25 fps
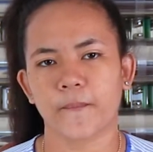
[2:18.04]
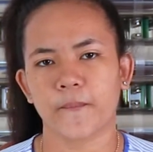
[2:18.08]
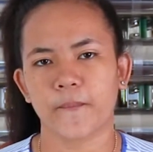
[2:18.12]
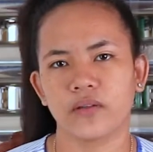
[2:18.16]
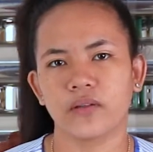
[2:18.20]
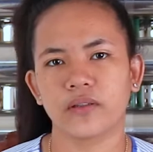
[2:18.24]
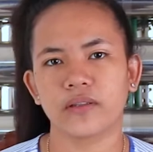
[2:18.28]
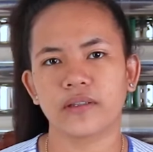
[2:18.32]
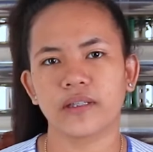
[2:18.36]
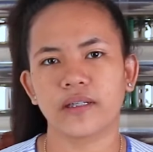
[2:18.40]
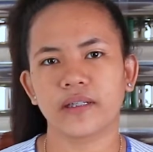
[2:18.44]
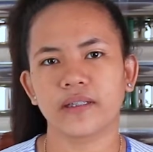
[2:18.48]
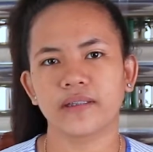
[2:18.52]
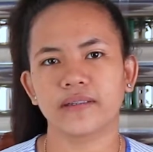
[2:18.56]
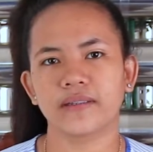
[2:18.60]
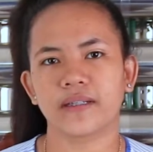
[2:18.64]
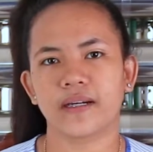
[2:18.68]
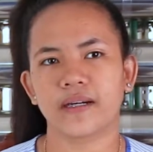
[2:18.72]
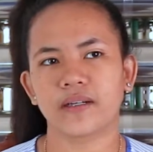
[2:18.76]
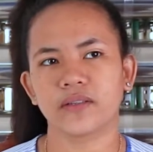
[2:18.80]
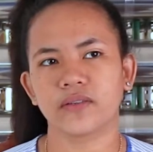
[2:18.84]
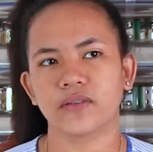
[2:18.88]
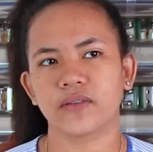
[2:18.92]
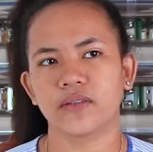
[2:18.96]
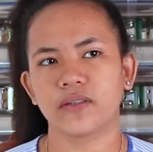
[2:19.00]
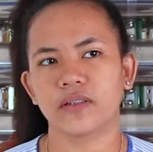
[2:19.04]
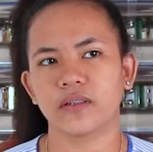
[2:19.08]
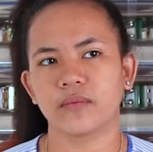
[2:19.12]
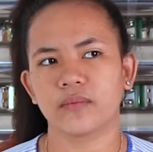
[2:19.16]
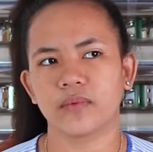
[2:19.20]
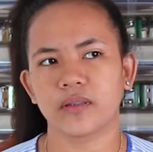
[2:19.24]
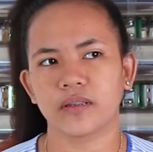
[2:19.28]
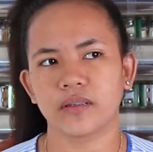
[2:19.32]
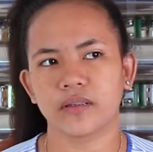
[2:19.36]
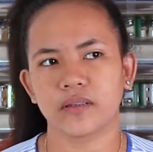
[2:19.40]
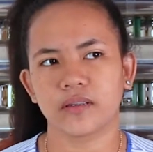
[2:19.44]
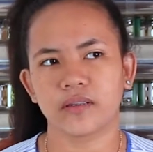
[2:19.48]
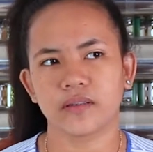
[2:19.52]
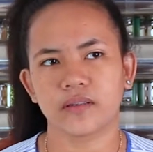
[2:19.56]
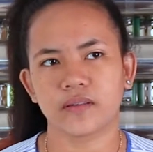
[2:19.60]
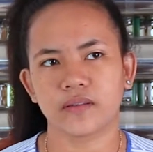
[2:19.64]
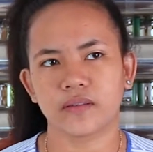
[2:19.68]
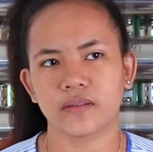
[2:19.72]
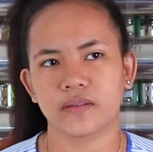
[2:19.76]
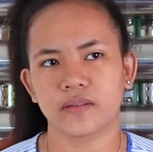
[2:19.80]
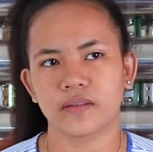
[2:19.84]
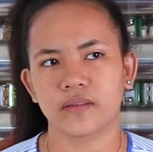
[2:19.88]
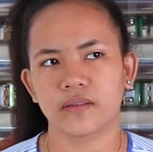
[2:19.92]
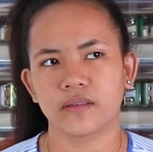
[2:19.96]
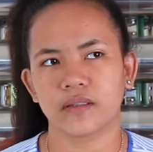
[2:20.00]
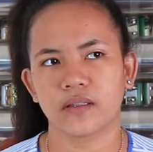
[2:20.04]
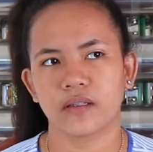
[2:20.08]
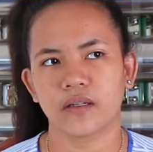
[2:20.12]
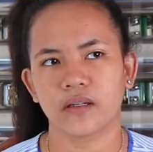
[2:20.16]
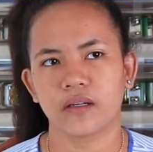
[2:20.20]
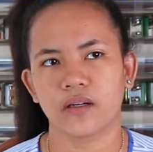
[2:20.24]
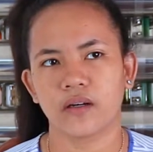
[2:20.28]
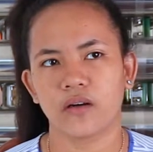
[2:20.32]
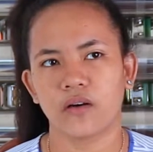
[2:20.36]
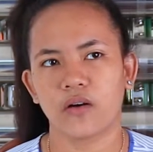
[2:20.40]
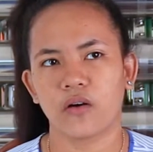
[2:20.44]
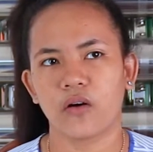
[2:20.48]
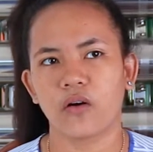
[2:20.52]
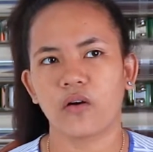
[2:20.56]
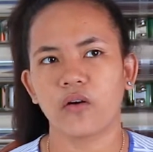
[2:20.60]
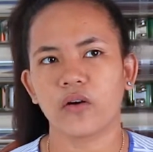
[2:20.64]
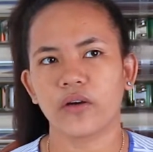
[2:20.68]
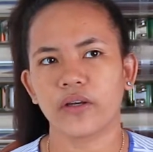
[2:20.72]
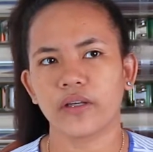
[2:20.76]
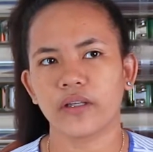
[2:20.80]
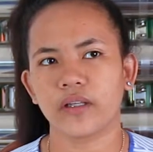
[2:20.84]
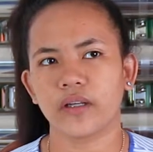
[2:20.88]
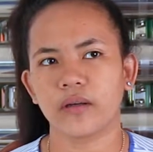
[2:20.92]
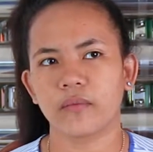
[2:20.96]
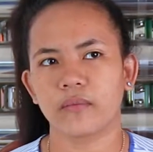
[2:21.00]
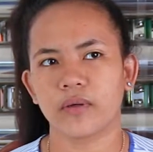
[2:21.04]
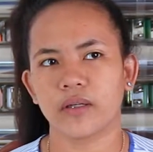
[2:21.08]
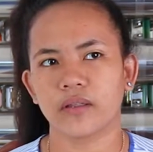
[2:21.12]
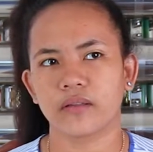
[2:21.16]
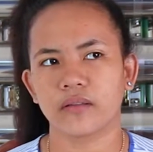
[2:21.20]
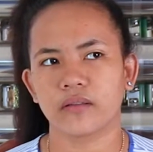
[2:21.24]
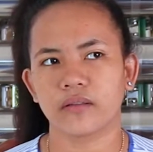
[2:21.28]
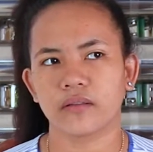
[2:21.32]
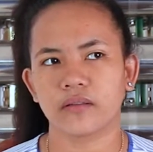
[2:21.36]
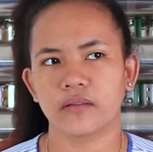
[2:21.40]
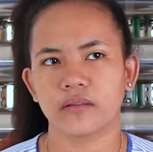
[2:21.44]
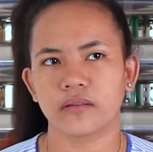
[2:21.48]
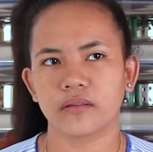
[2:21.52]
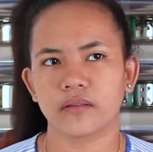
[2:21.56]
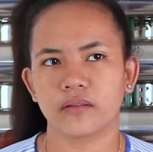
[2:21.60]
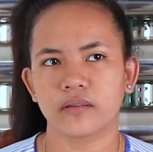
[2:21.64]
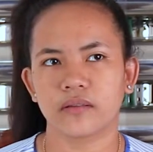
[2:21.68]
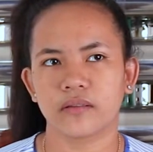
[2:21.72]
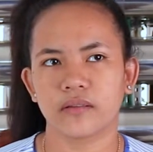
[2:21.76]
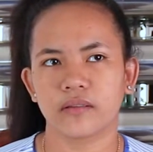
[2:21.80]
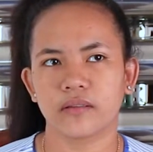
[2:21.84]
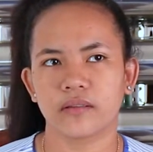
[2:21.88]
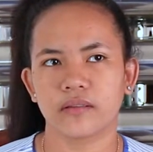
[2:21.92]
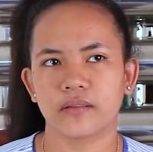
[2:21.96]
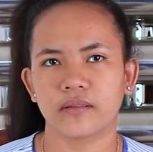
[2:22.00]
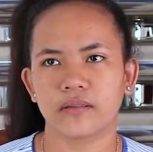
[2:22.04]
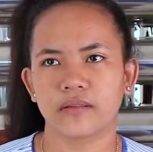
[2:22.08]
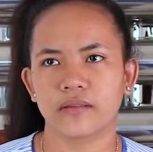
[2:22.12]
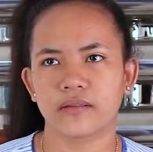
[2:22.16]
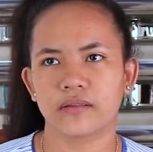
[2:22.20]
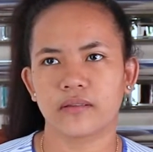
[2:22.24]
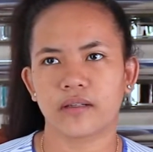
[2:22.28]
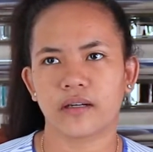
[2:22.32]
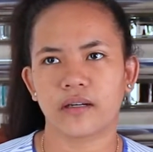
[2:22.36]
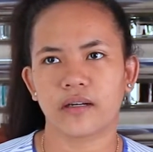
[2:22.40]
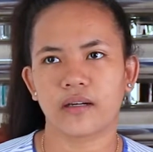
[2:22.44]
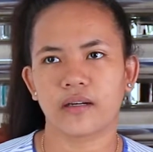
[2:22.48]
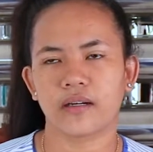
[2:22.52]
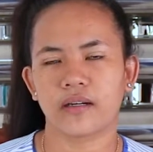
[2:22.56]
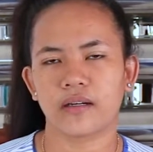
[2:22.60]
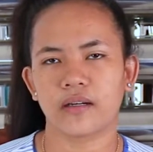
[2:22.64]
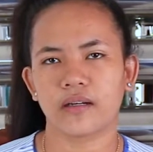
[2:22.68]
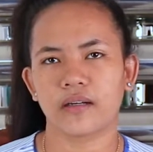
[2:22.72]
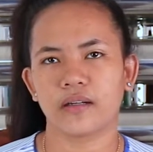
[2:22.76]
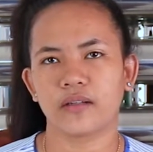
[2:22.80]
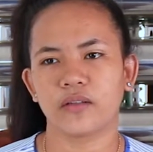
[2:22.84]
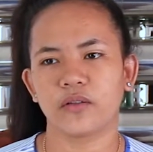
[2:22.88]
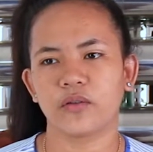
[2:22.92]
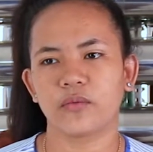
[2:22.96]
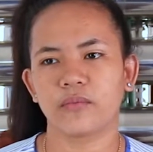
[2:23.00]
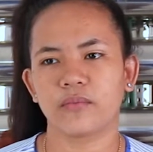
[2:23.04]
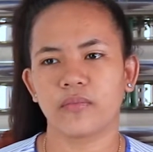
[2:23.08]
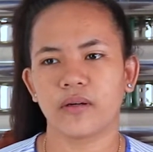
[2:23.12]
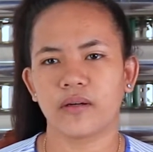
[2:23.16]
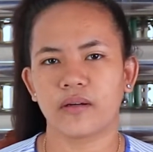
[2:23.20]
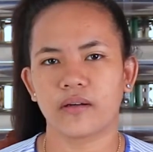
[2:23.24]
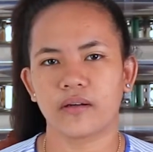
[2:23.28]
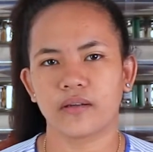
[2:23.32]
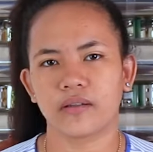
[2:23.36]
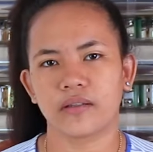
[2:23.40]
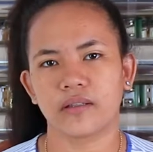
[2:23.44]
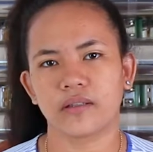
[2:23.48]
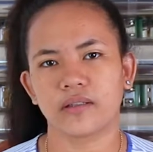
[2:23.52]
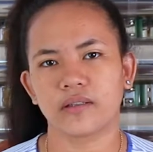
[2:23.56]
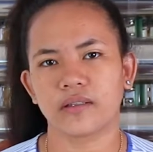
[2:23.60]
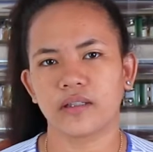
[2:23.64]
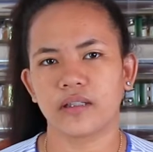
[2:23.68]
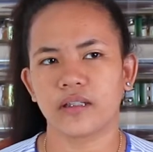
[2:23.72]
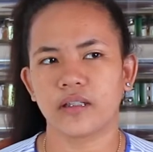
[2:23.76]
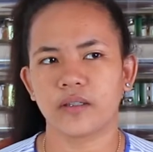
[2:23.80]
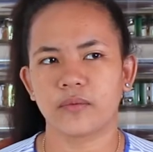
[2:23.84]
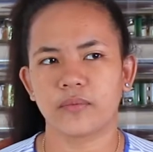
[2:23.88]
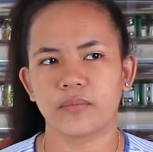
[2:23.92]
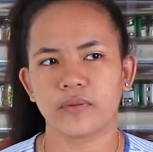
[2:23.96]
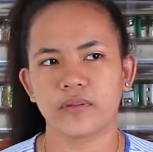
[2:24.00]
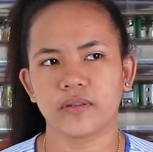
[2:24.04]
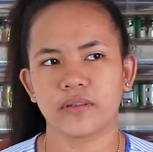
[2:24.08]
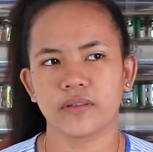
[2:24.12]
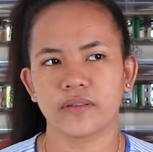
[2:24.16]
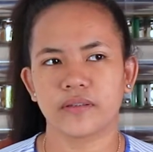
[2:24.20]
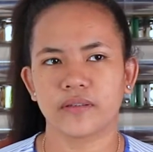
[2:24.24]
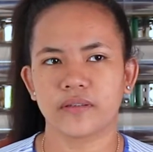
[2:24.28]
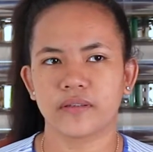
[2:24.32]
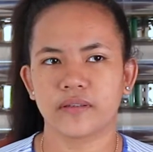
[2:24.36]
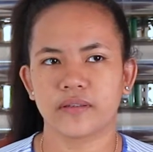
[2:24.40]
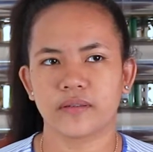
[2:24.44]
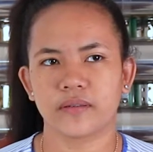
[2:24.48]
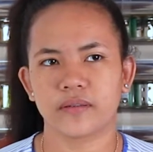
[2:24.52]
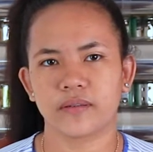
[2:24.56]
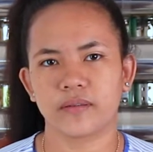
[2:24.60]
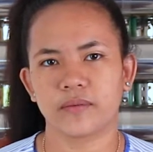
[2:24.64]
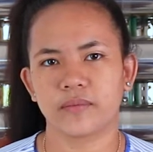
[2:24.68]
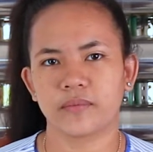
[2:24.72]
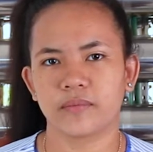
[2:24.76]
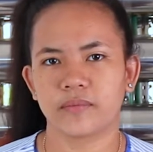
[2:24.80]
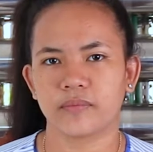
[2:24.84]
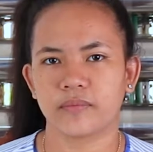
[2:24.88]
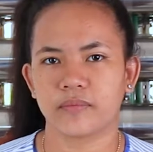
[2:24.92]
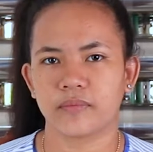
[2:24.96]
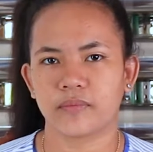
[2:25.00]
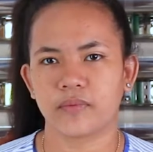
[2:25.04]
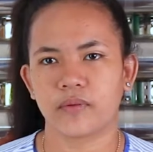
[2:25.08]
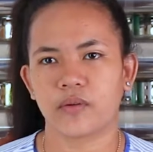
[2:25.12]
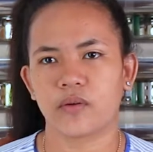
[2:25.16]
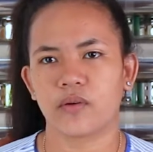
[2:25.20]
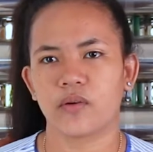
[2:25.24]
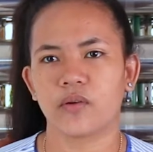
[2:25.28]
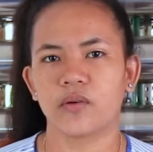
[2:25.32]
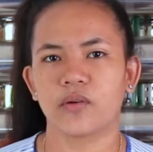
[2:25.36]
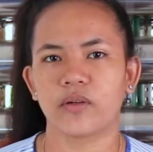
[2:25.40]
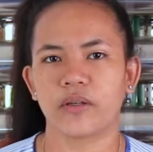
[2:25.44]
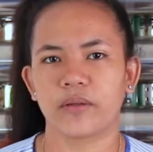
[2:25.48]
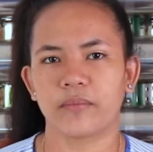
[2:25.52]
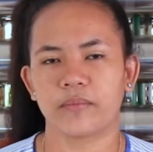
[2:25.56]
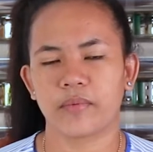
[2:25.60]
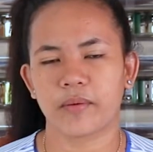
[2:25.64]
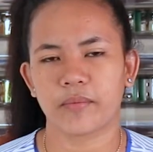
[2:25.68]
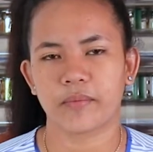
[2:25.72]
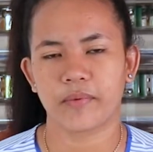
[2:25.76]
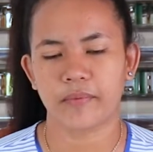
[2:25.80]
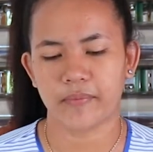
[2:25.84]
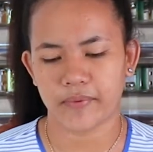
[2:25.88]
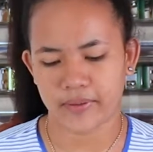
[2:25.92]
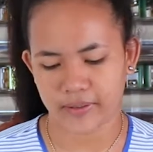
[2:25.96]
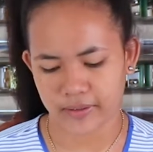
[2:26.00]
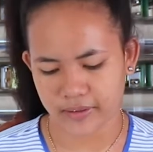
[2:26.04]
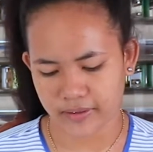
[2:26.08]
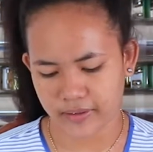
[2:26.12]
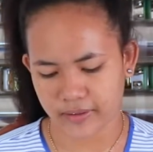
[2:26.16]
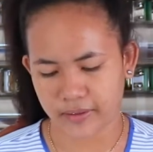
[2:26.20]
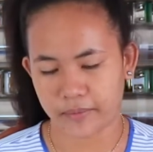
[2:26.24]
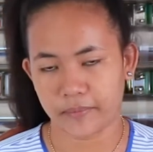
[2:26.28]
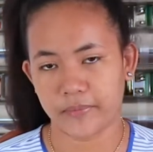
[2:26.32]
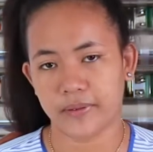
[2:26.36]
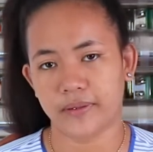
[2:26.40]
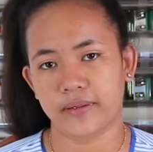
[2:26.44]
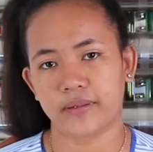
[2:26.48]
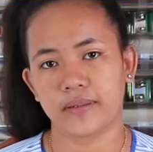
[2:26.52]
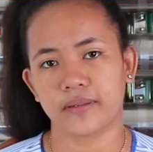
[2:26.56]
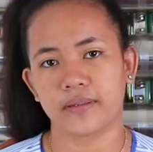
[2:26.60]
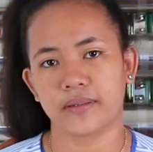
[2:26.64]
Yung transaction naman is okay naman. Tsaka yung mga nag-deliver is okay, mababait naman.